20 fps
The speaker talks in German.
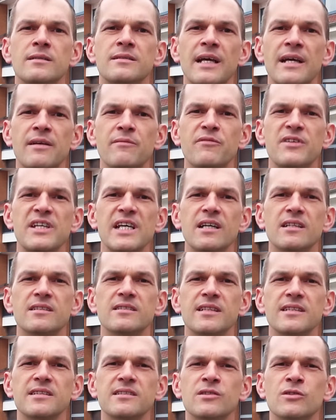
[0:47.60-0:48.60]
Denn wir
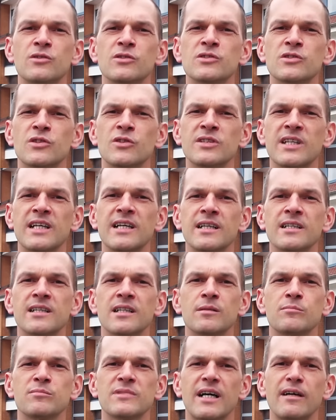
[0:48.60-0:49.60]
setzen uns unter
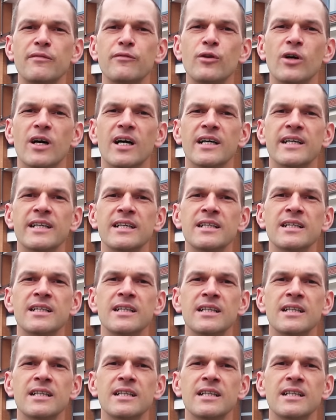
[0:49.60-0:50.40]
anderem dafür ein,